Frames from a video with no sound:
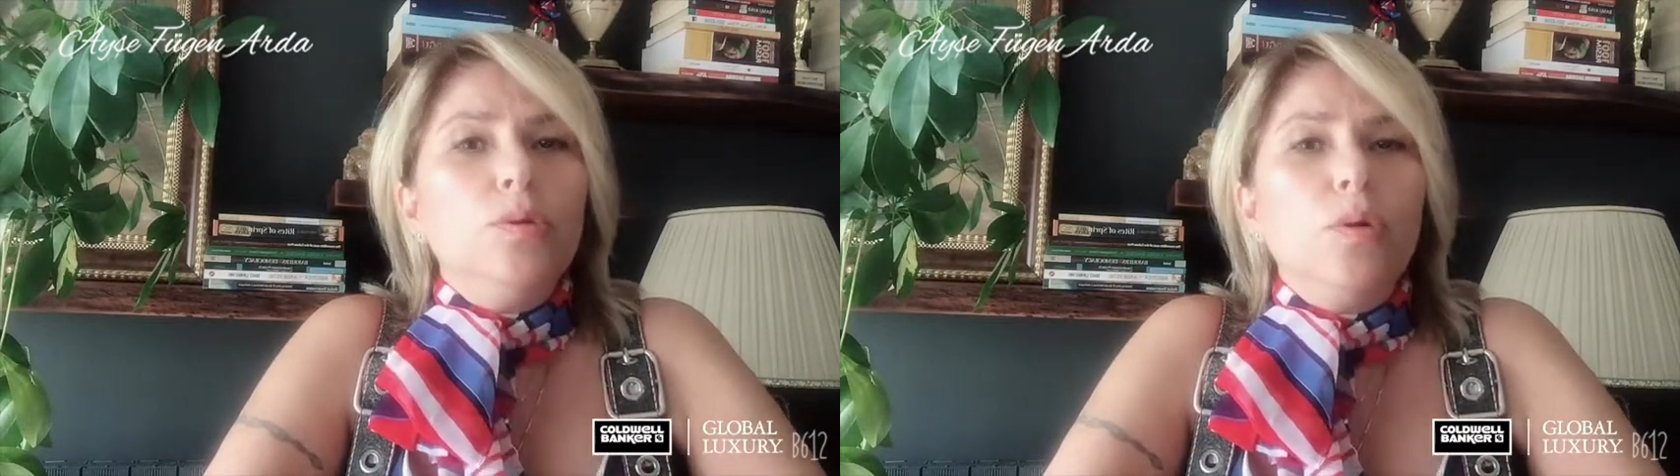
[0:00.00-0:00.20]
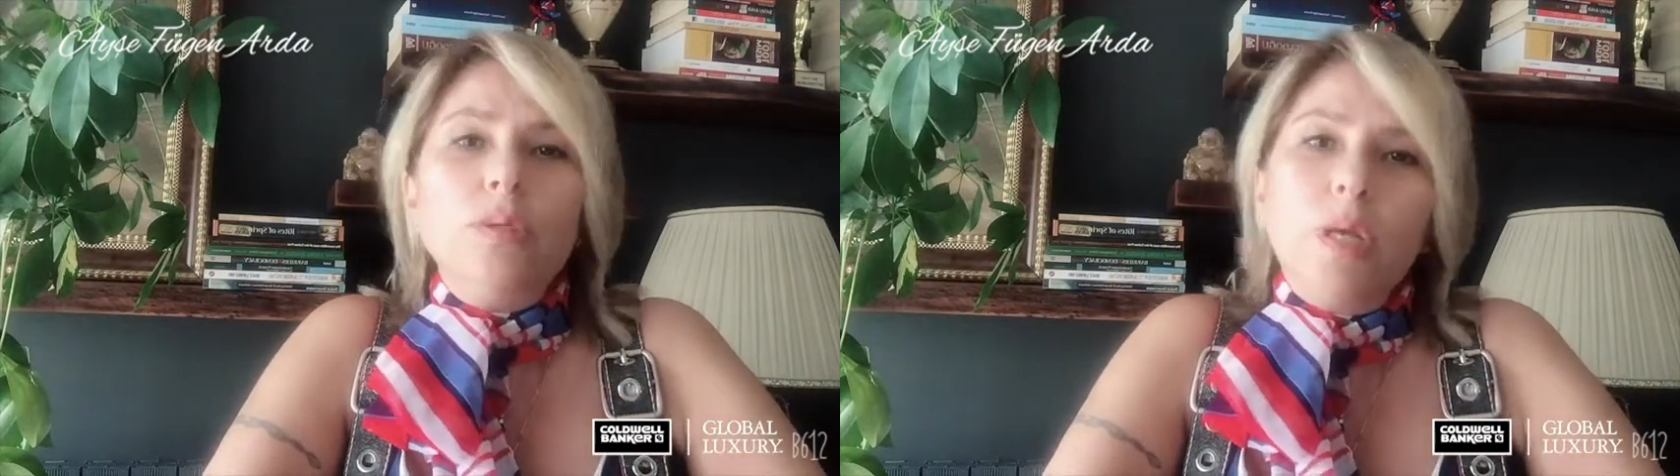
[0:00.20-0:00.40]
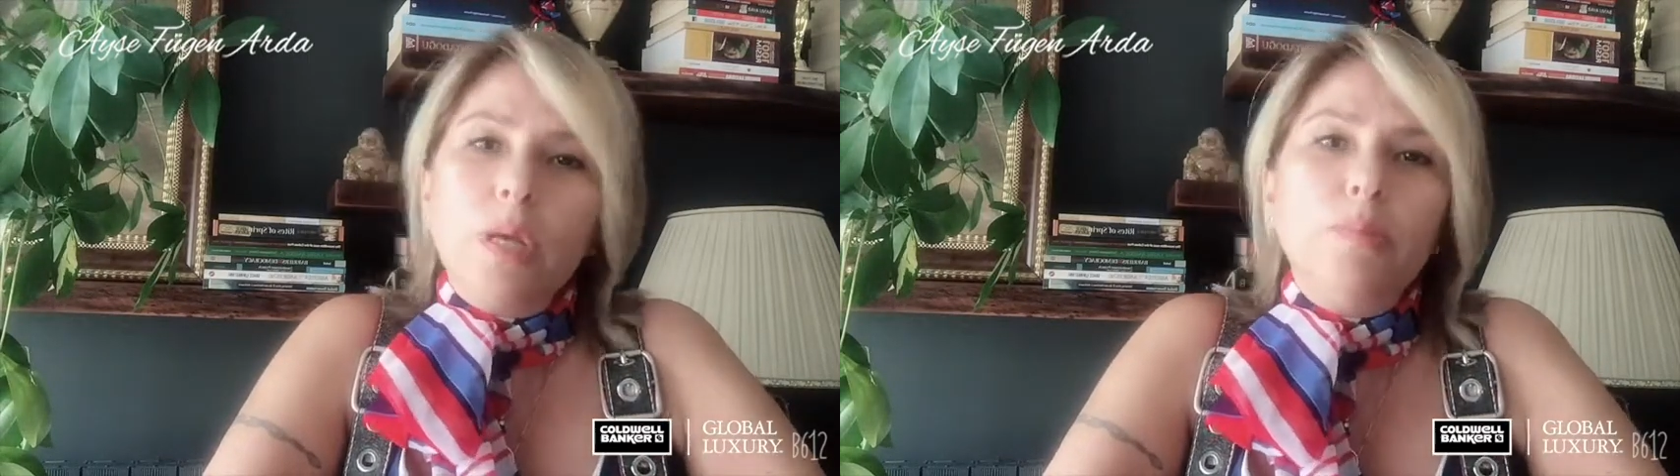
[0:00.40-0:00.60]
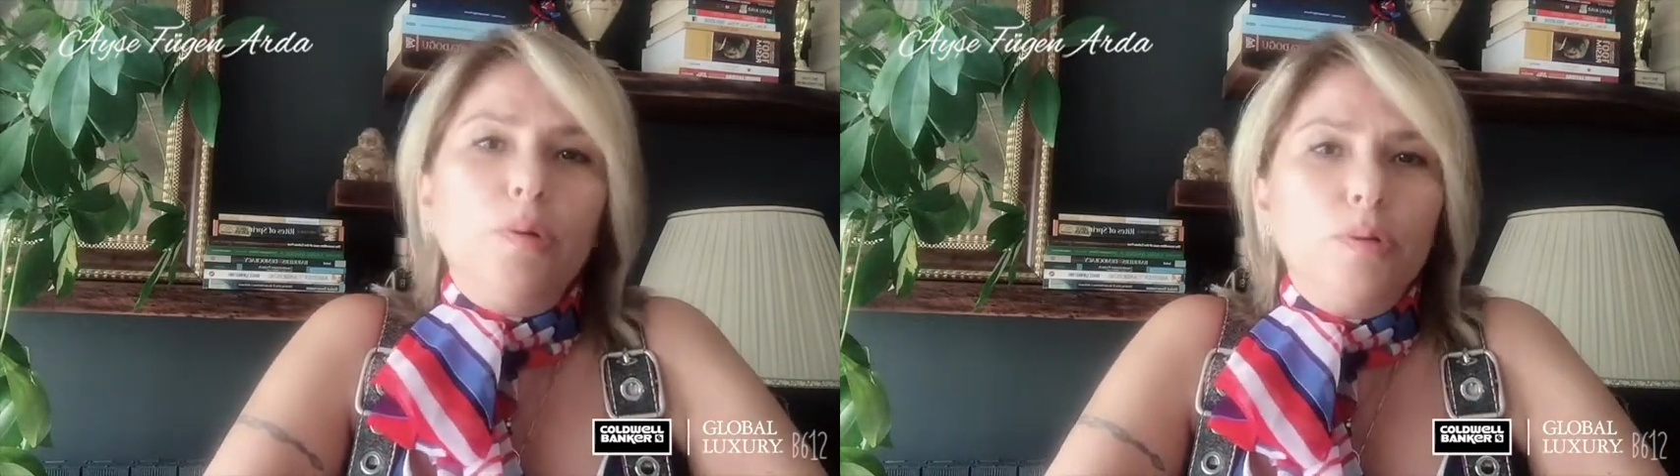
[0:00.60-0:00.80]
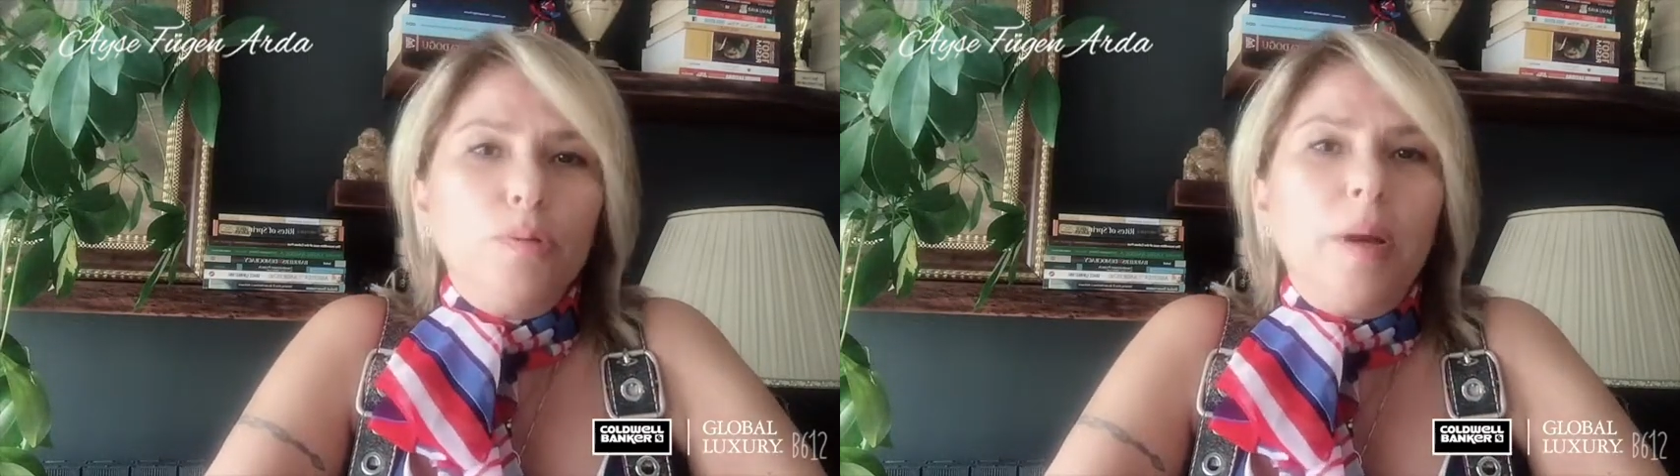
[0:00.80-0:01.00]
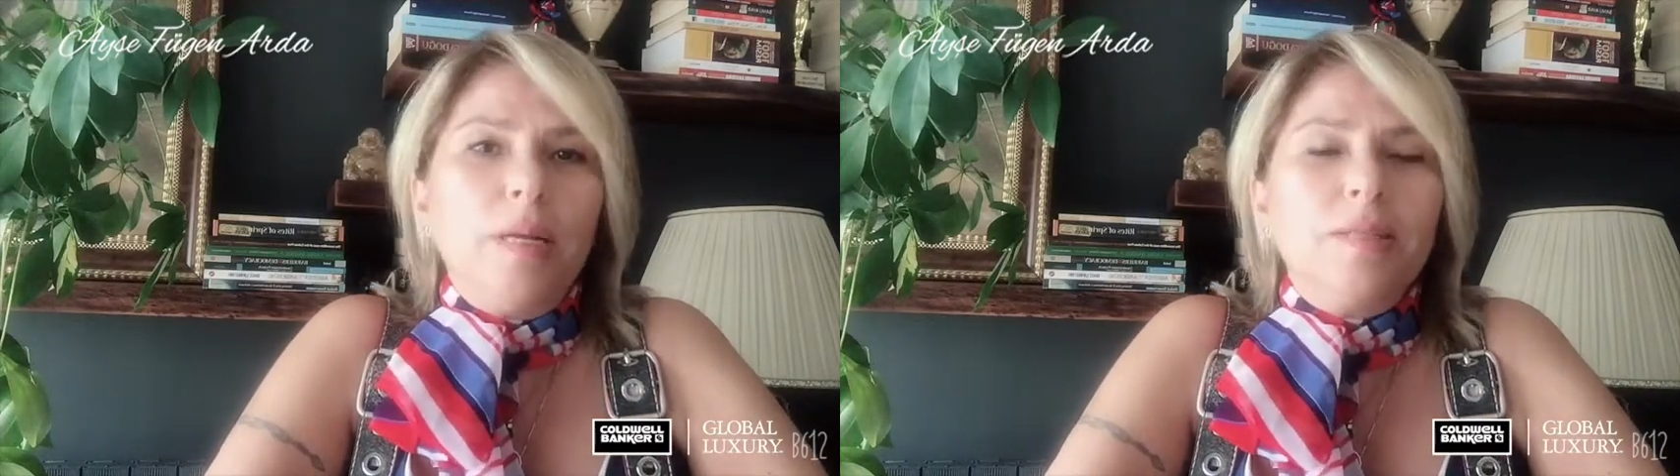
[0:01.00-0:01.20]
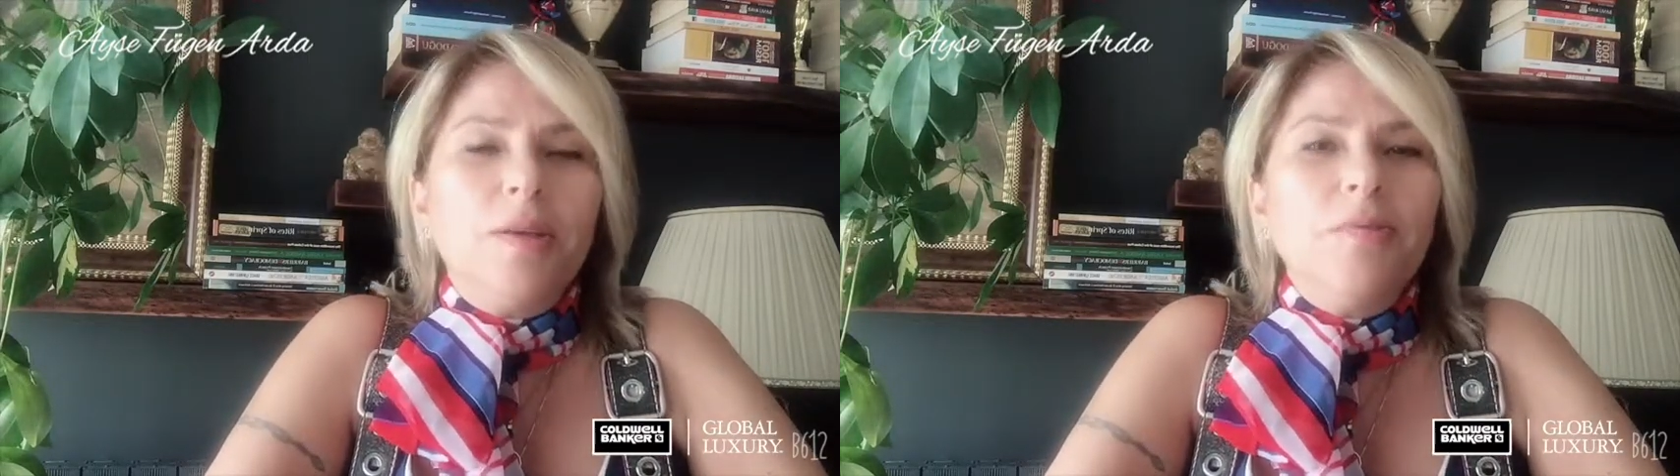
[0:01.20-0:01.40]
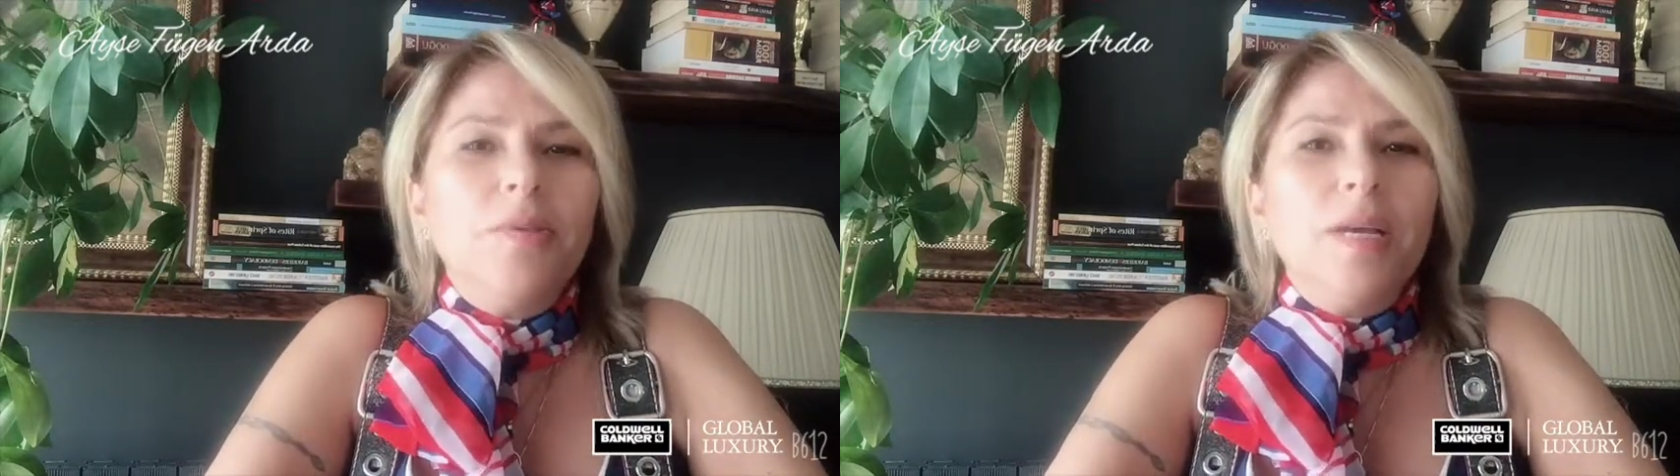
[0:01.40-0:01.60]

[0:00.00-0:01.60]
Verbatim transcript: yok sayamıyoruz maalesef.